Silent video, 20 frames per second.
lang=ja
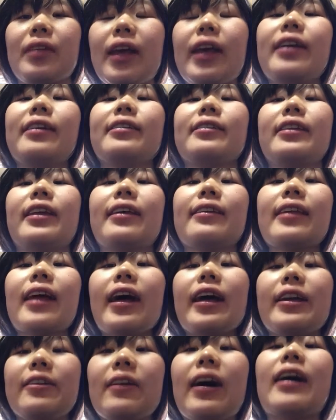はいで
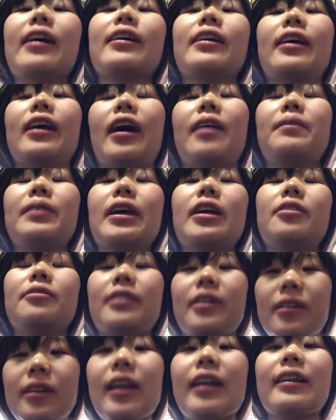3位は
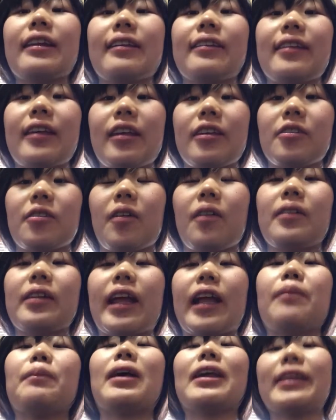ハビエル・フェルナンデス選手と
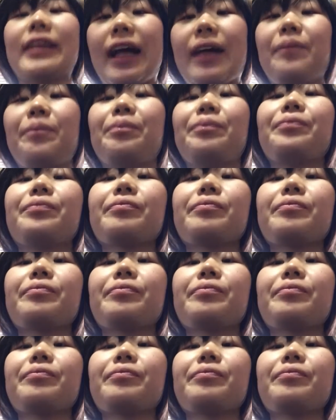なりました